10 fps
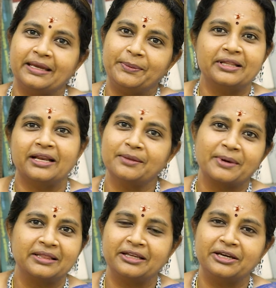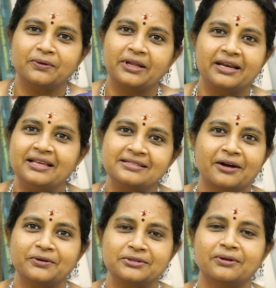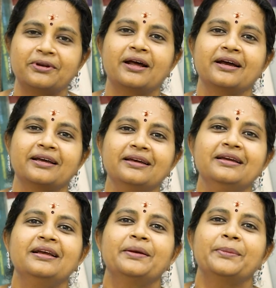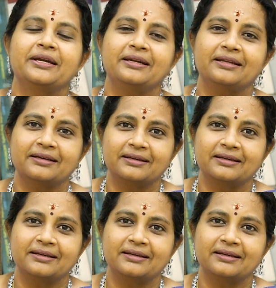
எப்படி இருந்தாலும் இந்த மந்த் எண்டுக்குள்ளே ரிலீஸ் ஆகுன்னு சொல்கிறாங்க பட்